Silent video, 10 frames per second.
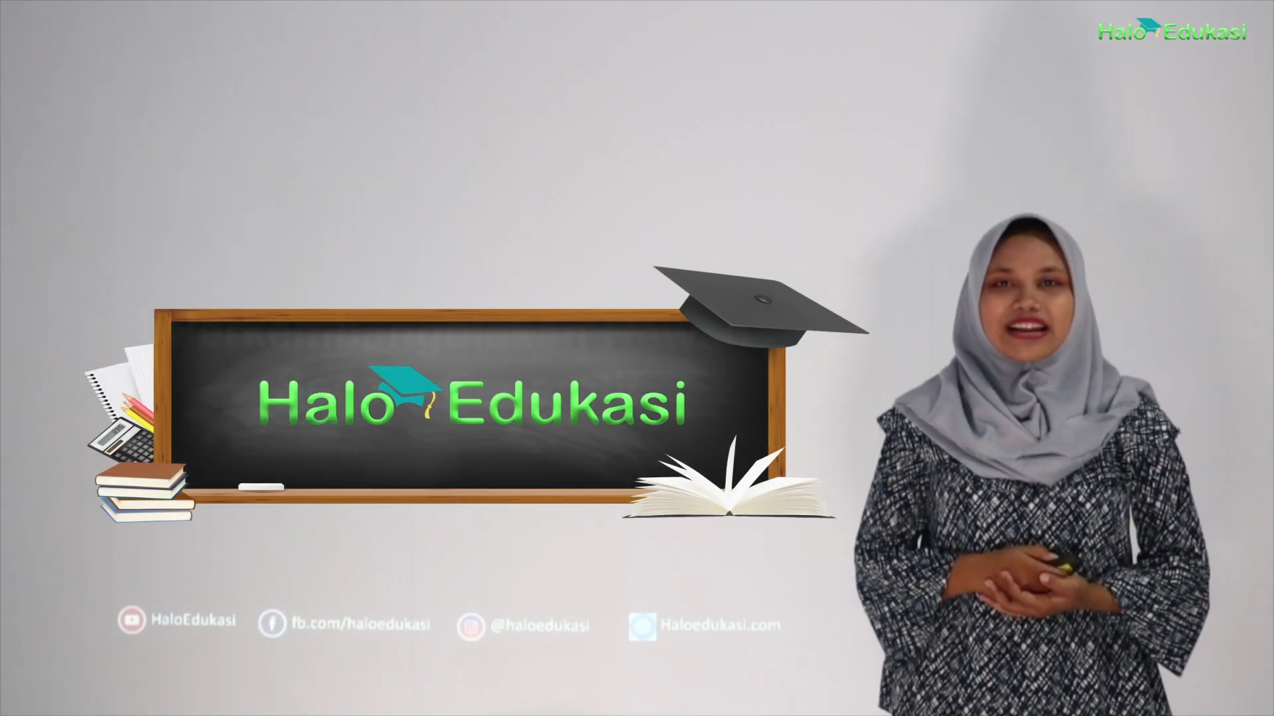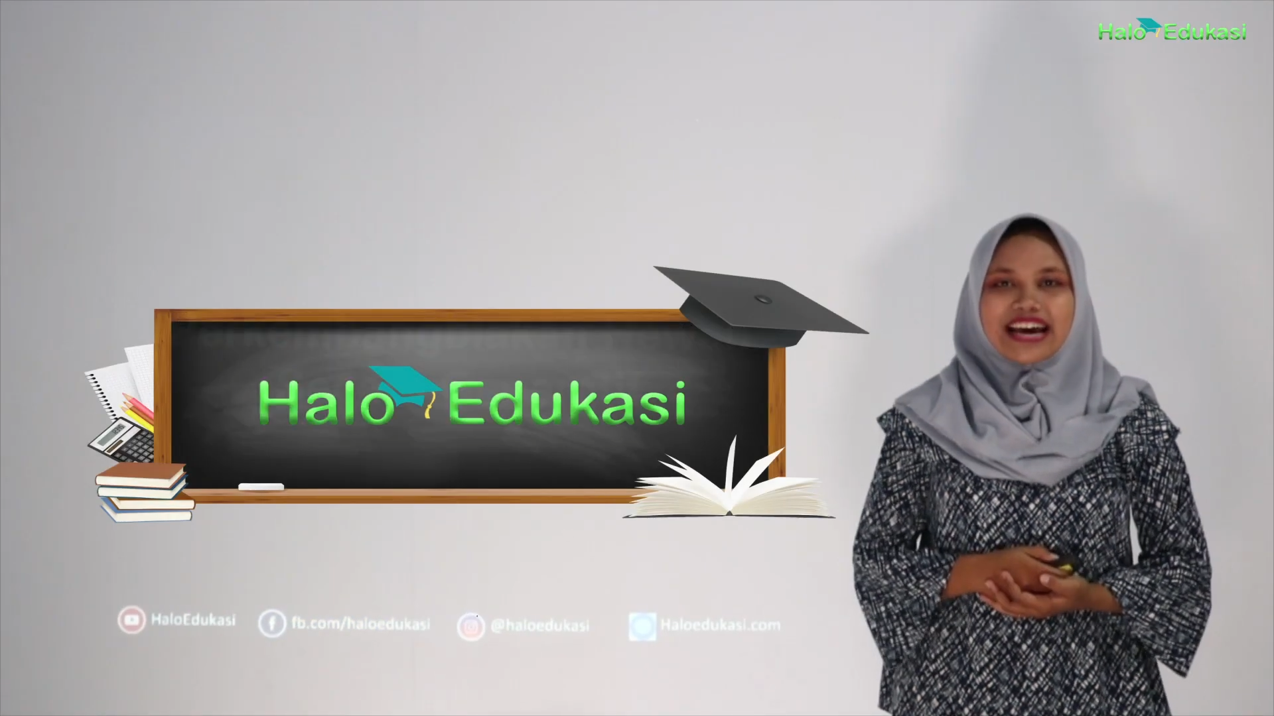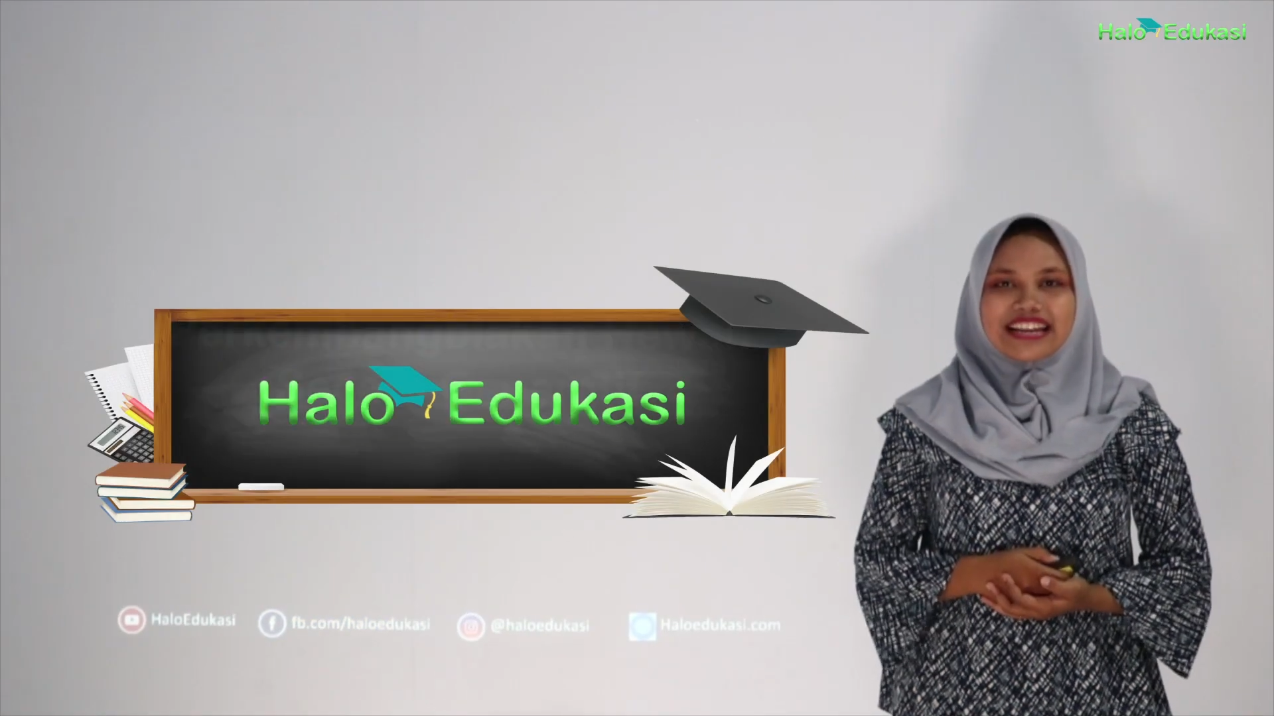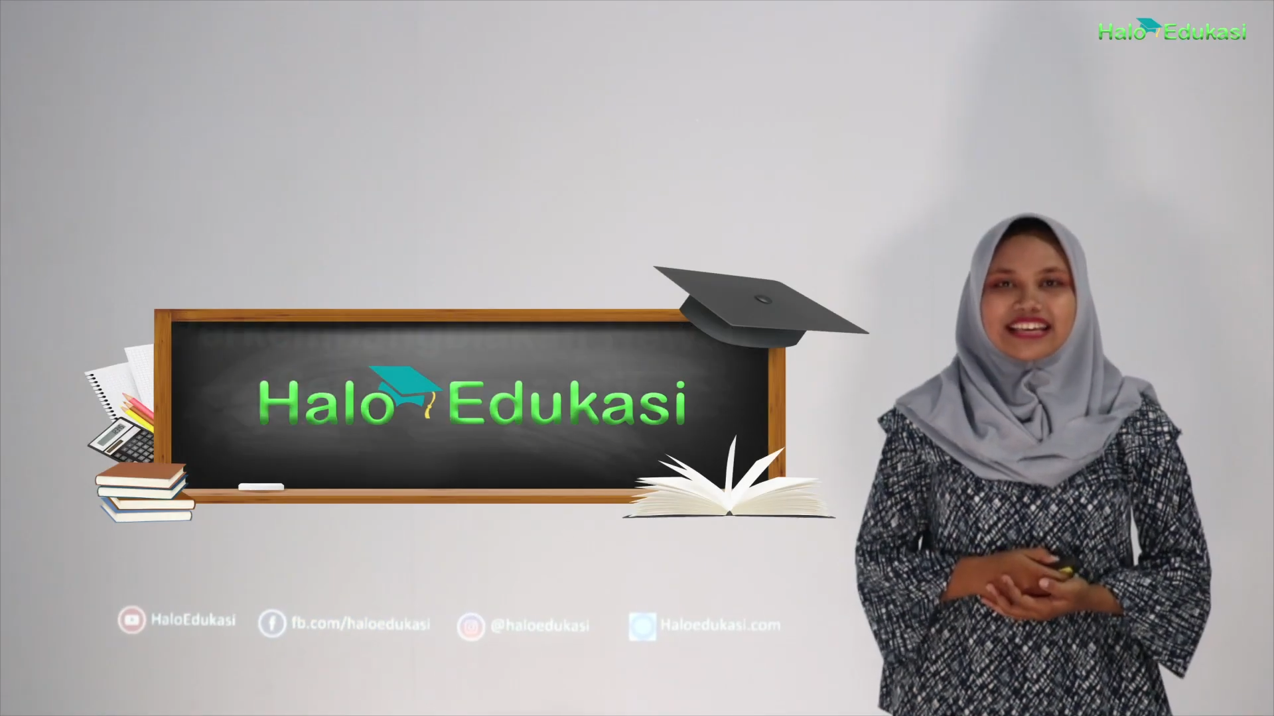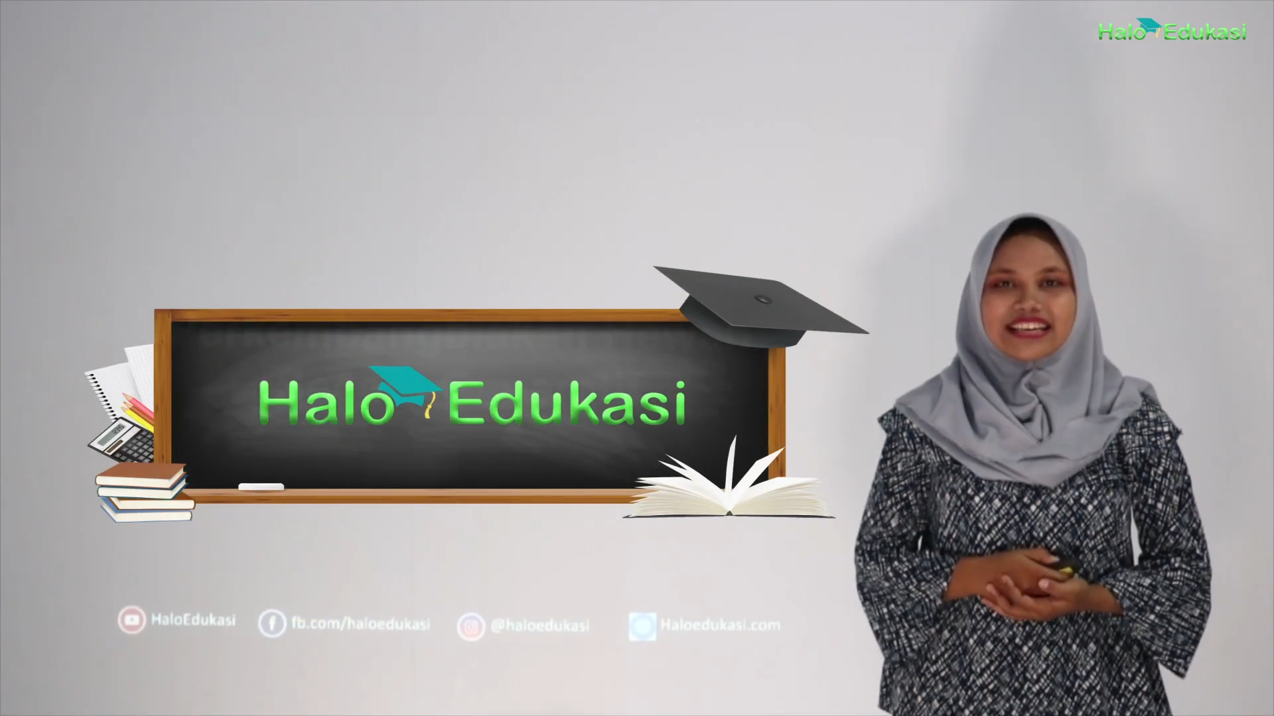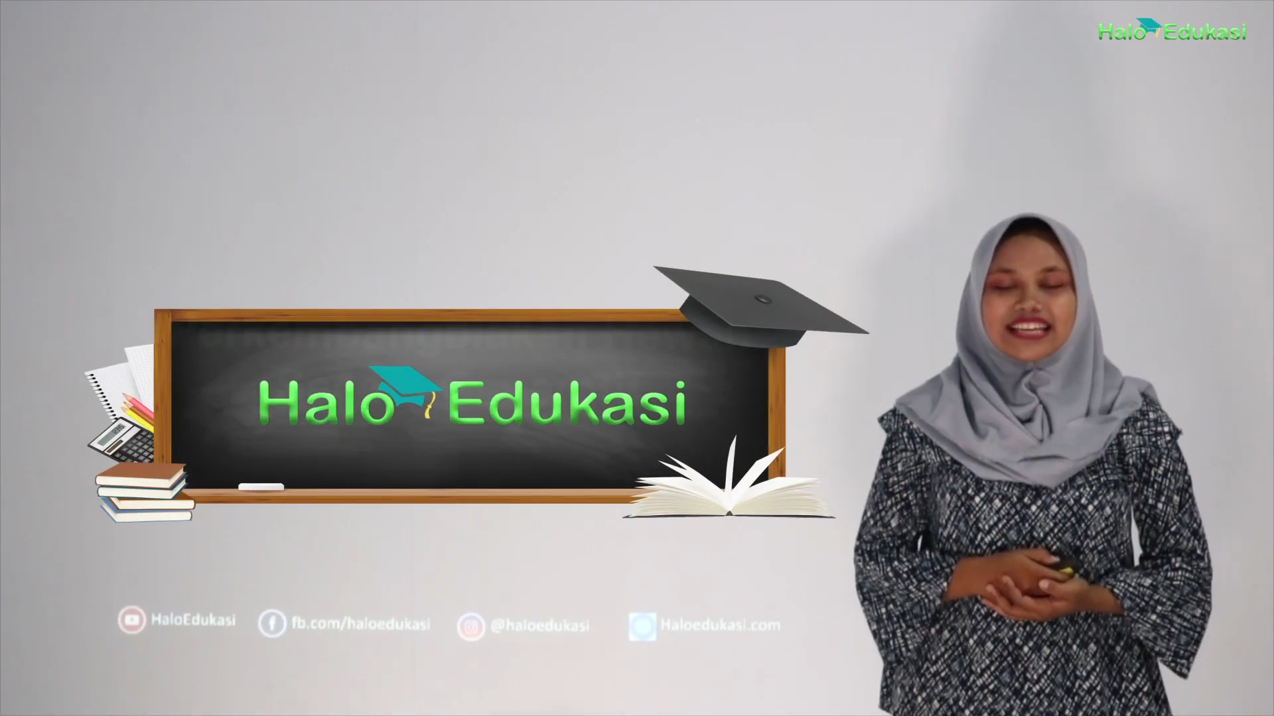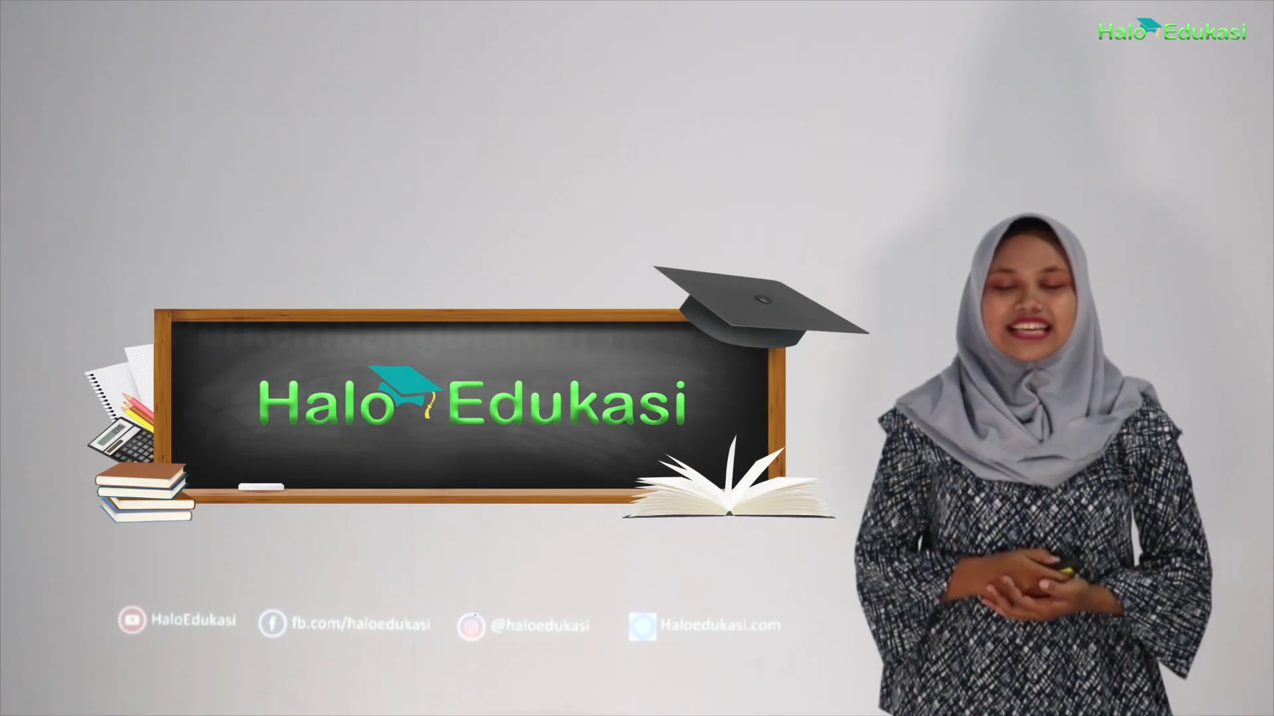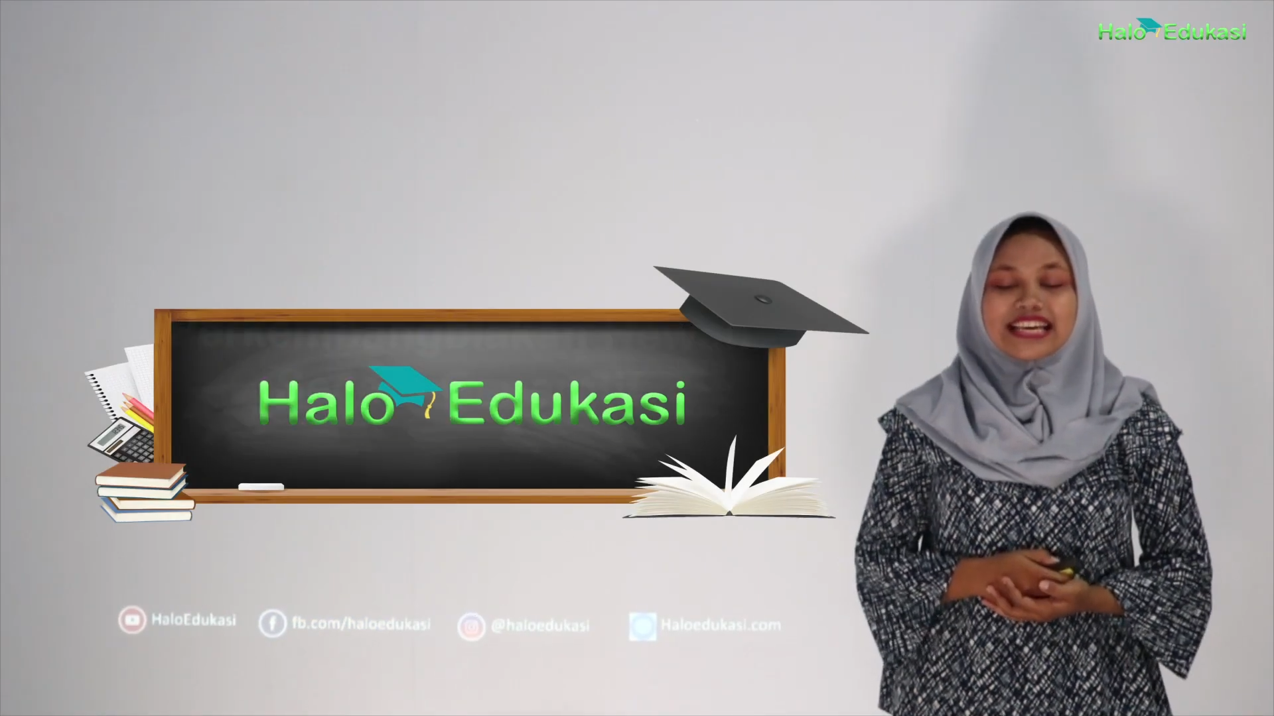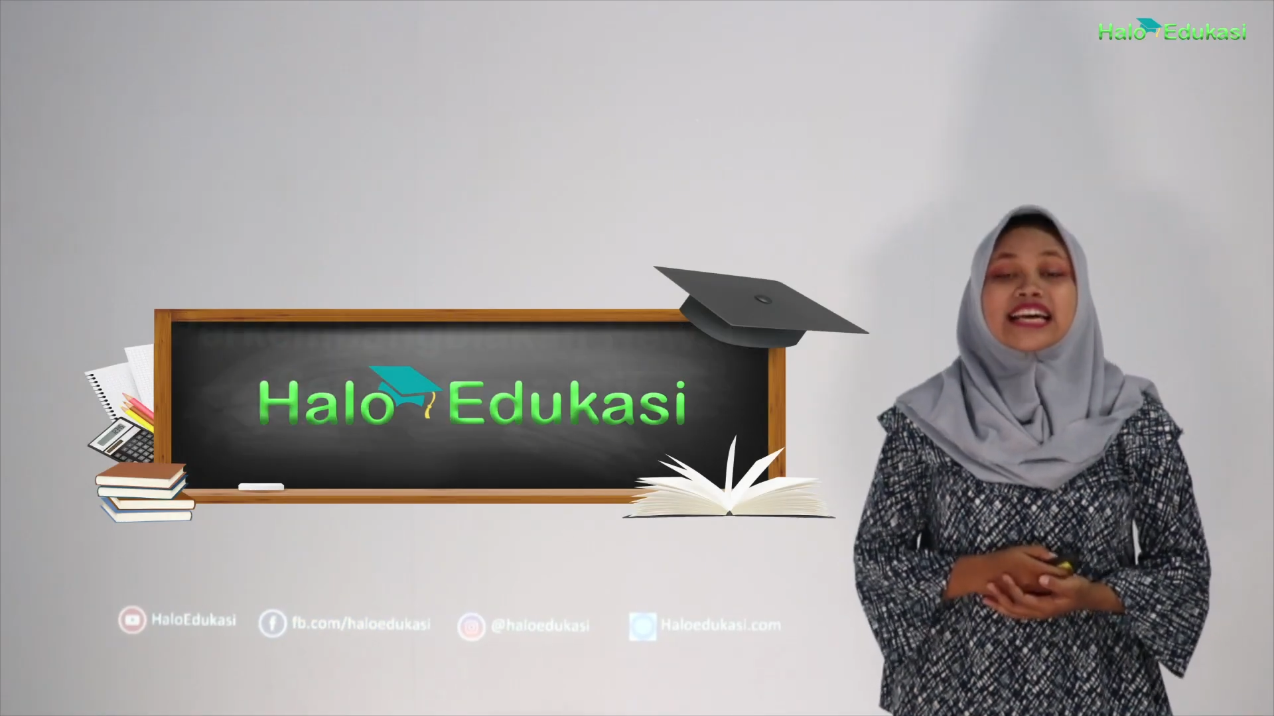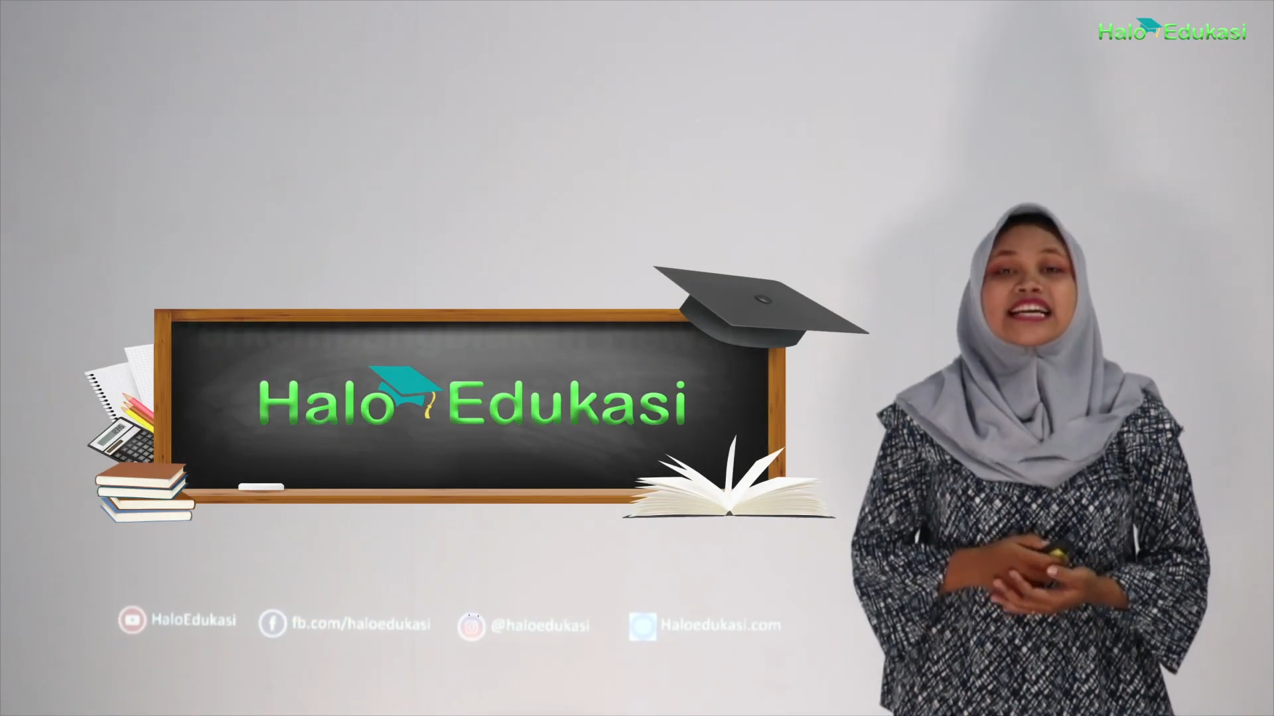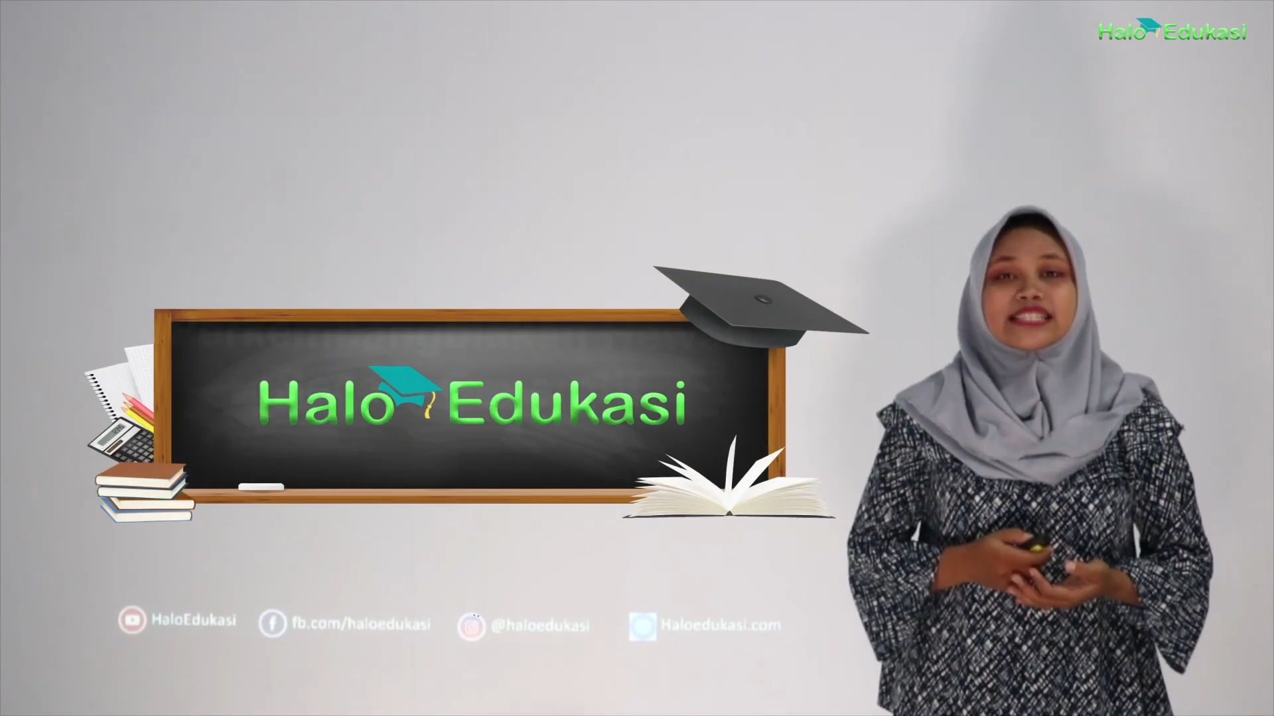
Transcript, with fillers: hari ini?